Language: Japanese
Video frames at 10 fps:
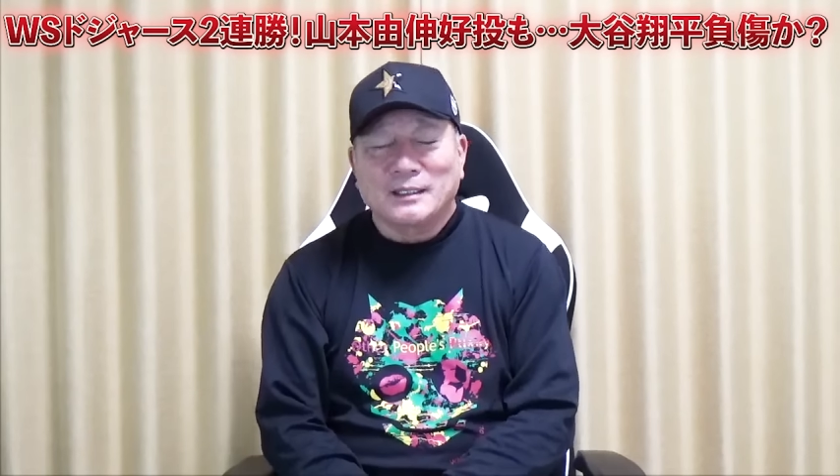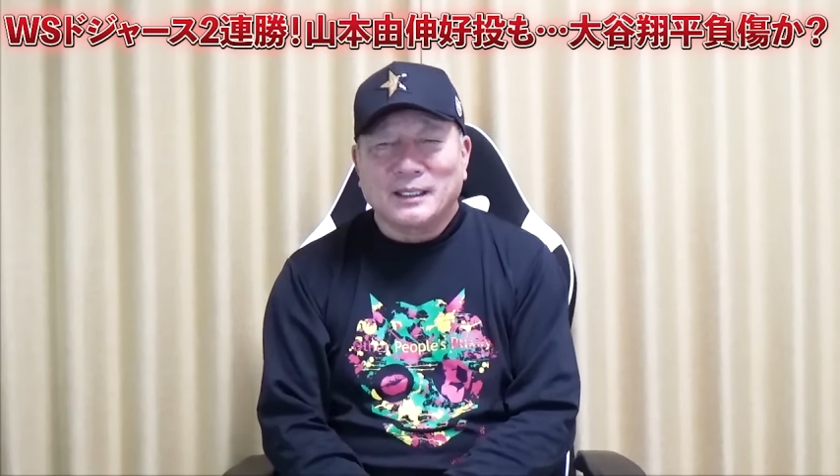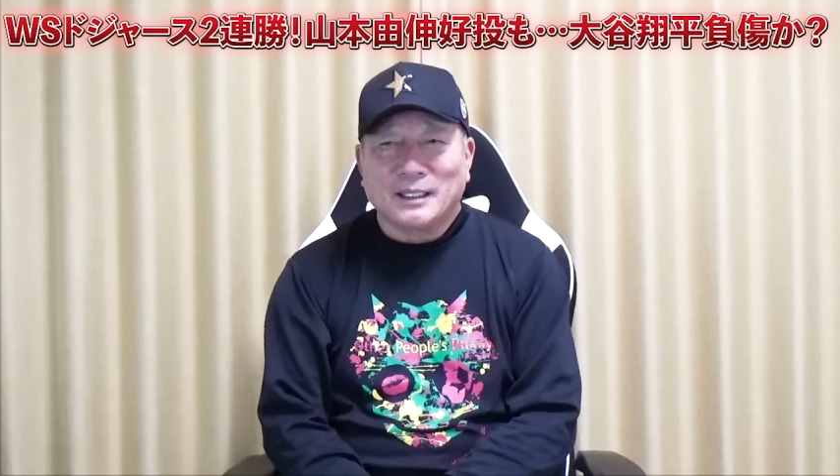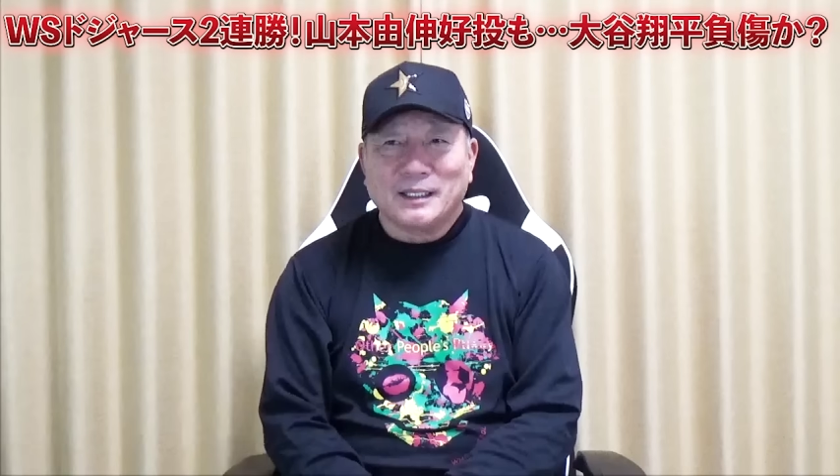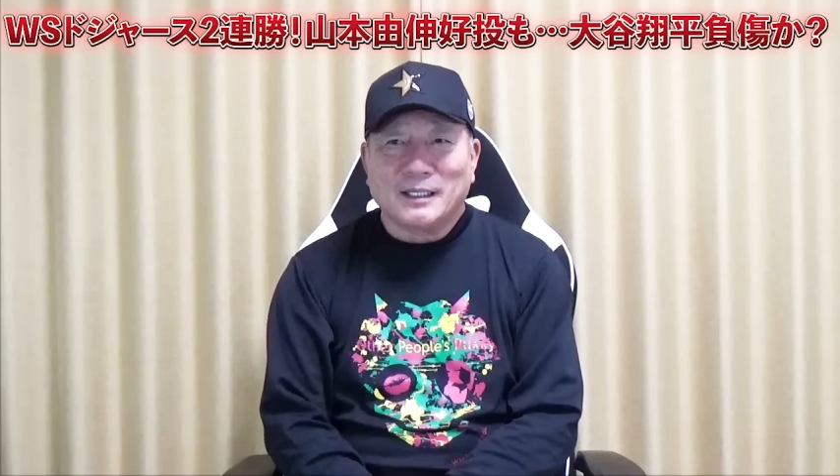
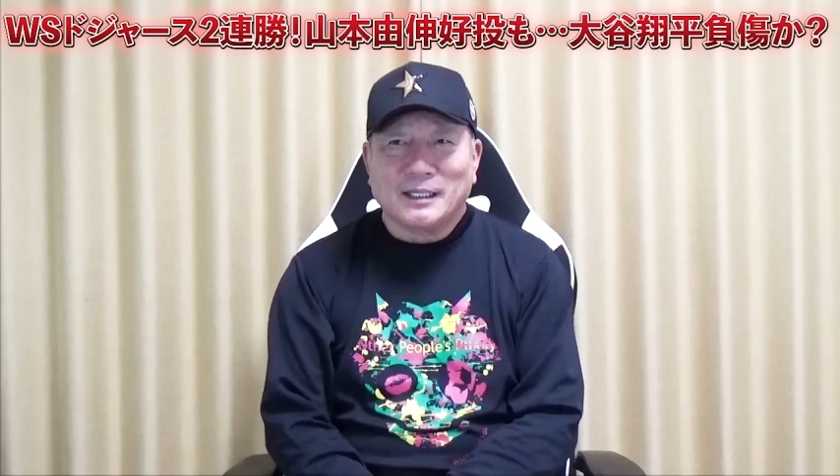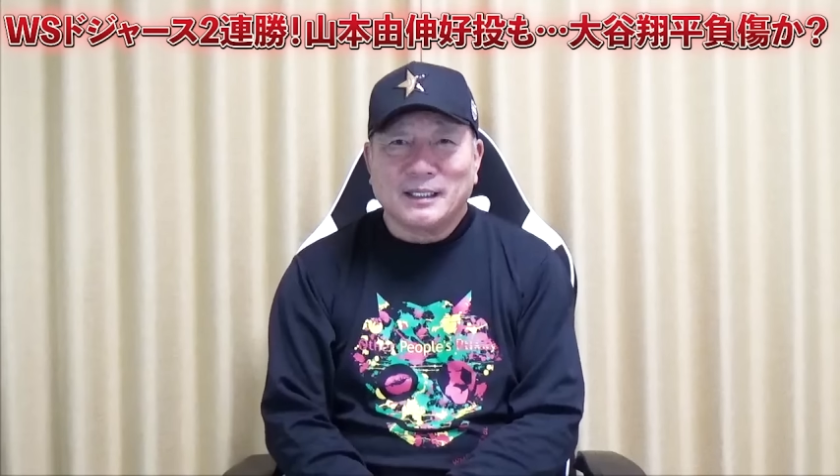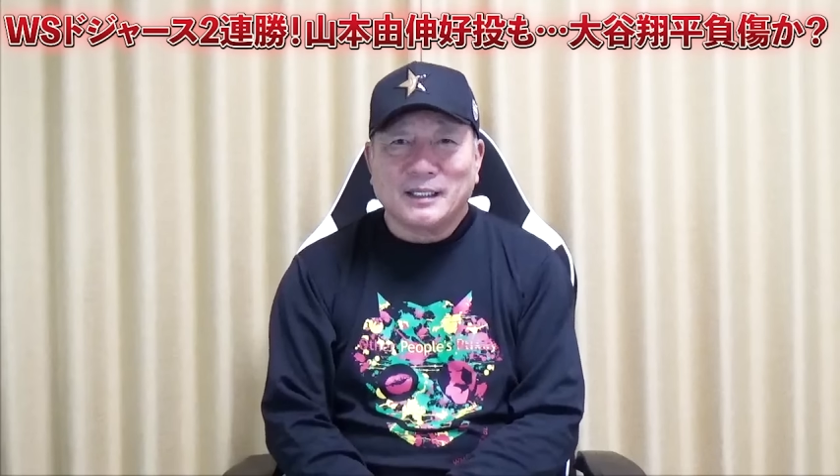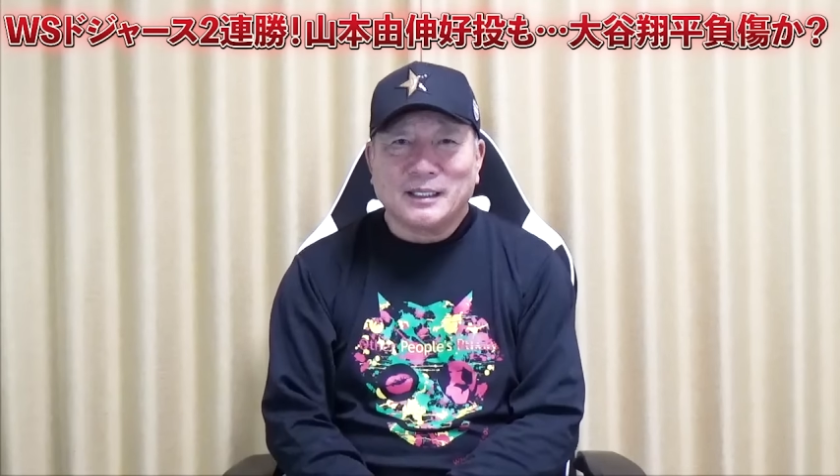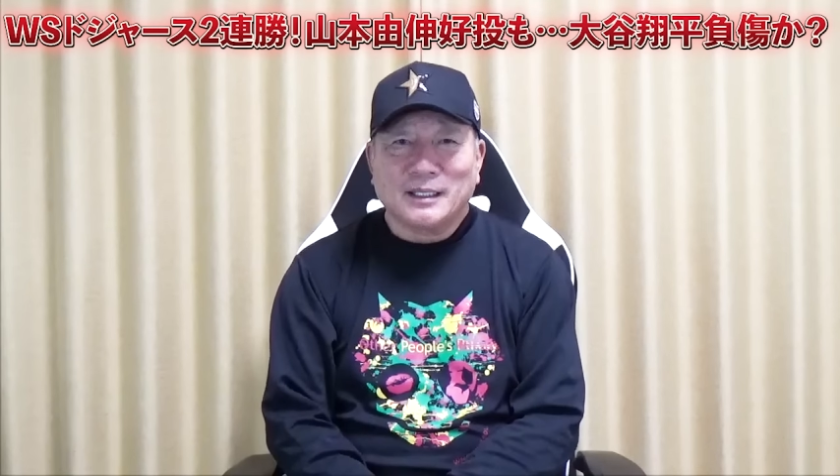
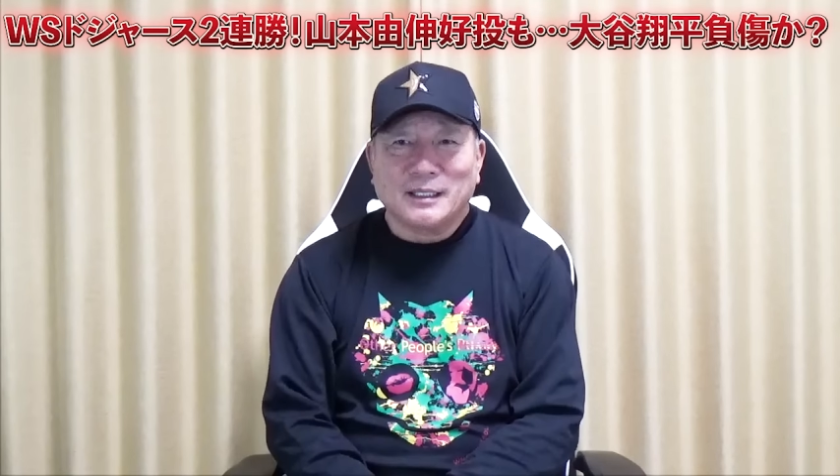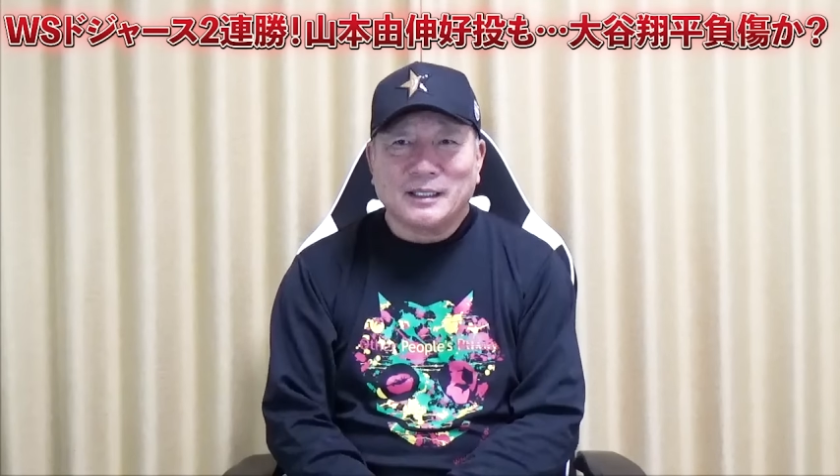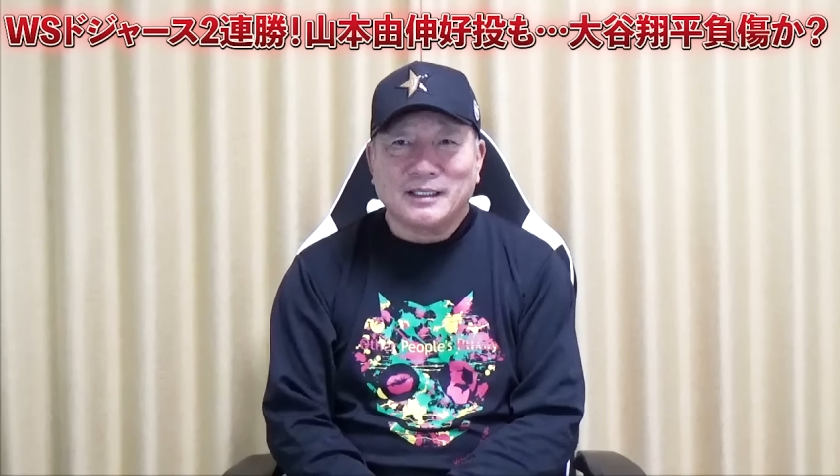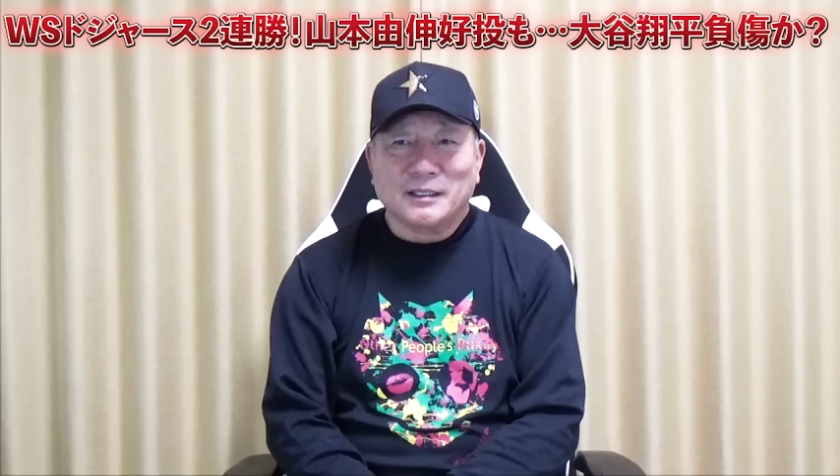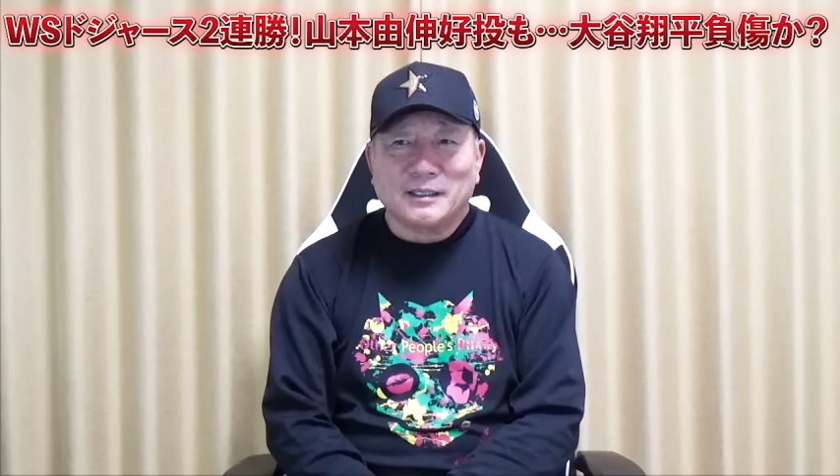
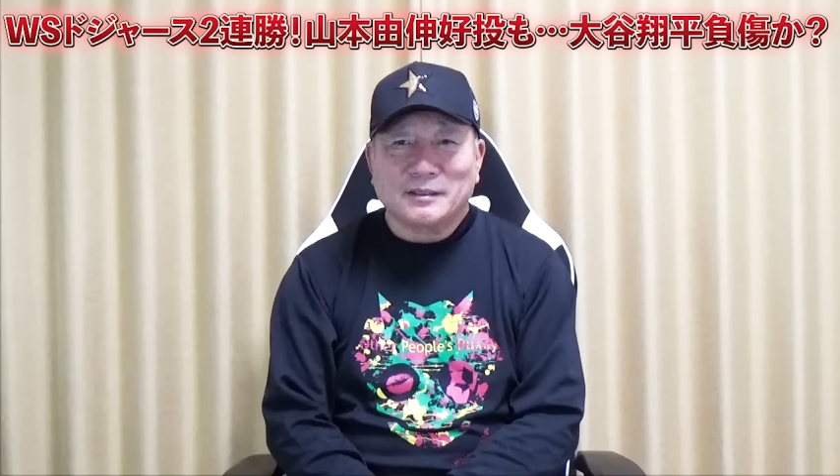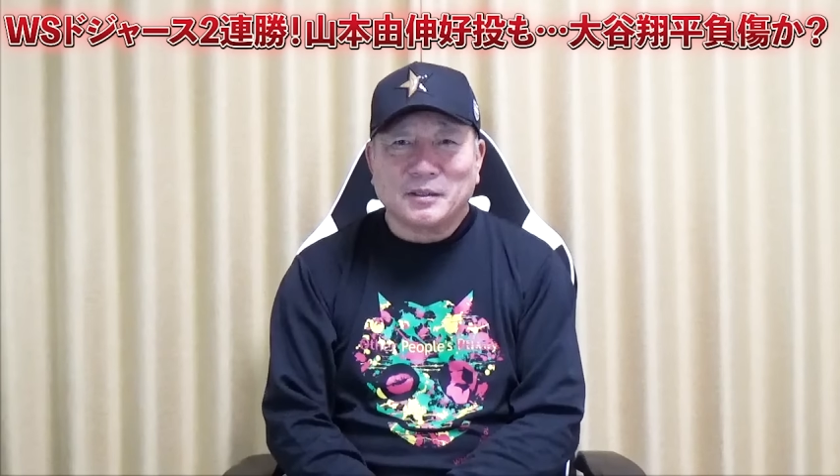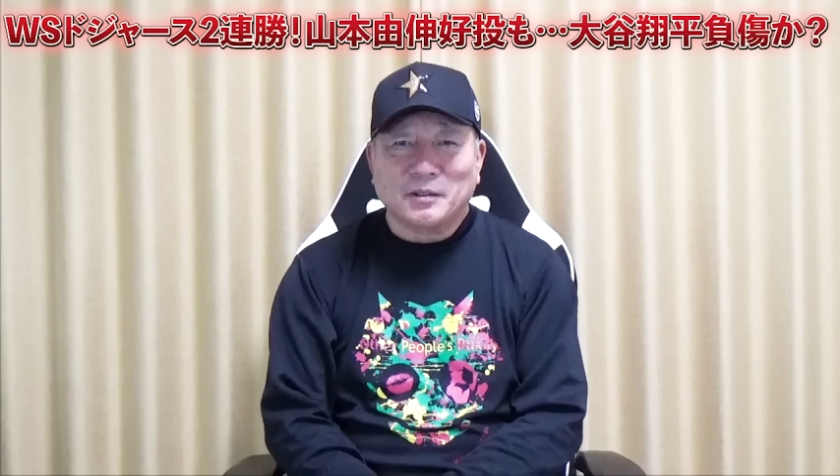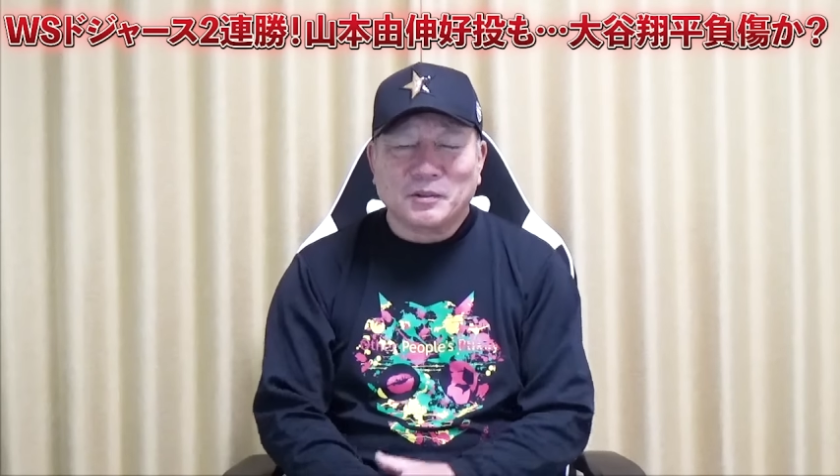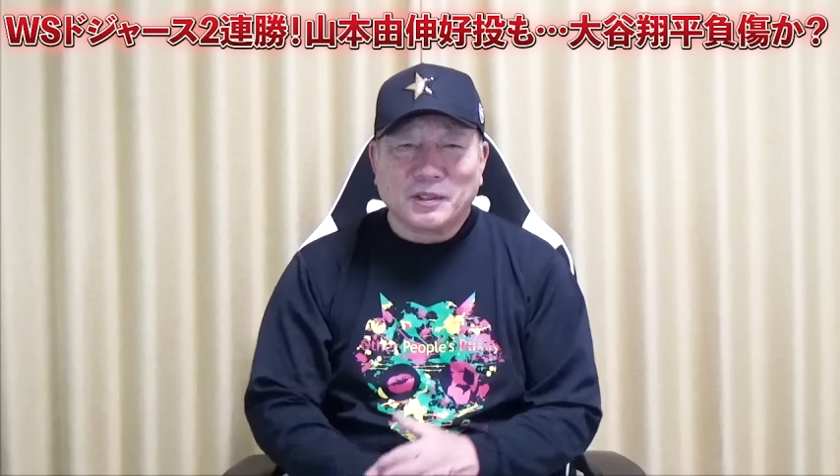で
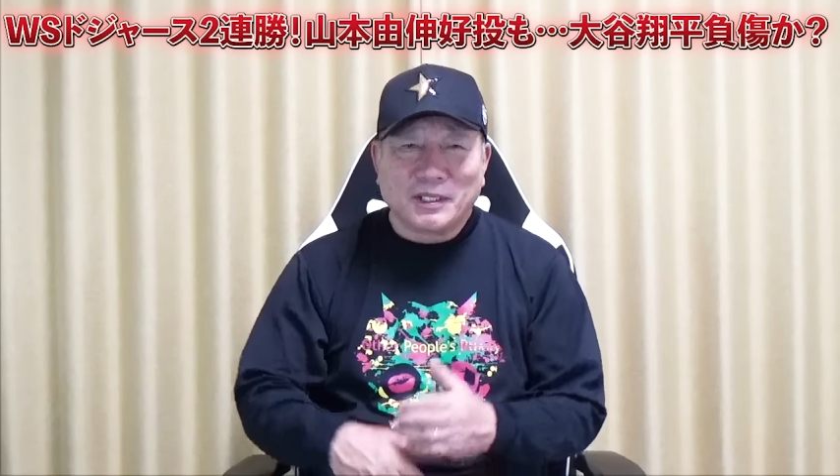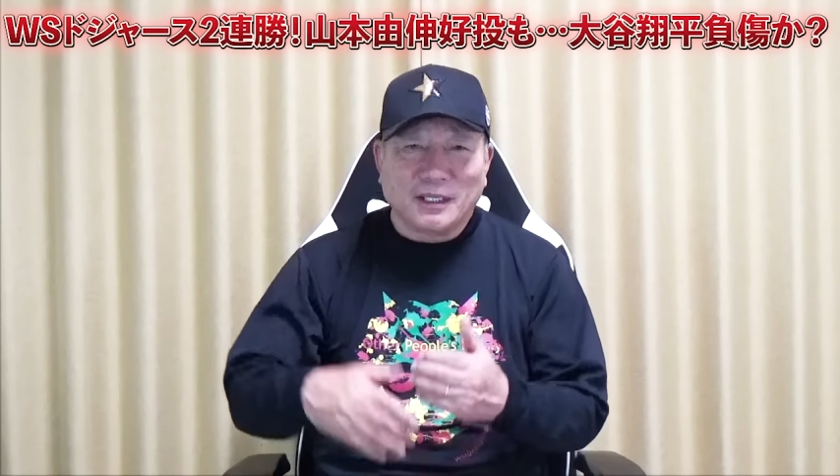それと